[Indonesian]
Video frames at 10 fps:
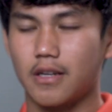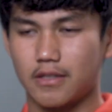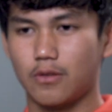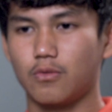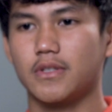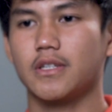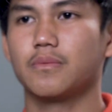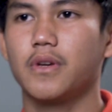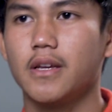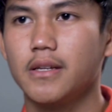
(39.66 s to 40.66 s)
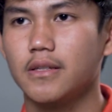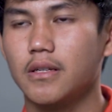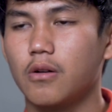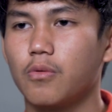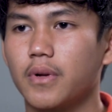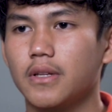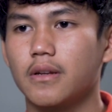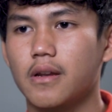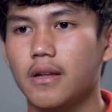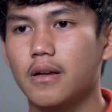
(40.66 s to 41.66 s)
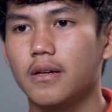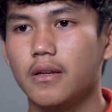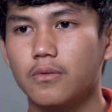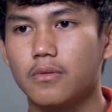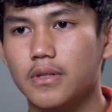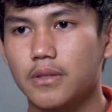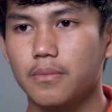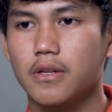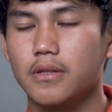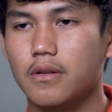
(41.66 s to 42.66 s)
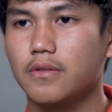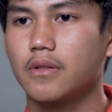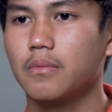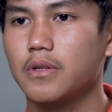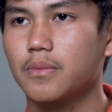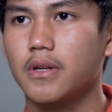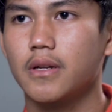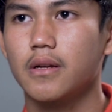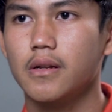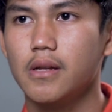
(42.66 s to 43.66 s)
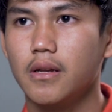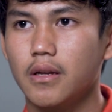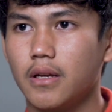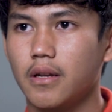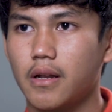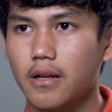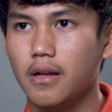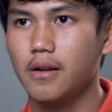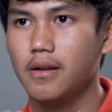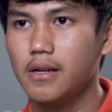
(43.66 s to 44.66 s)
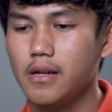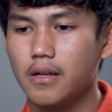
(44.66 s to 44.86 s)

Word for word: salah satu SSB di Kabupaten Rekang yaitu SSB 117 Panah Rekang.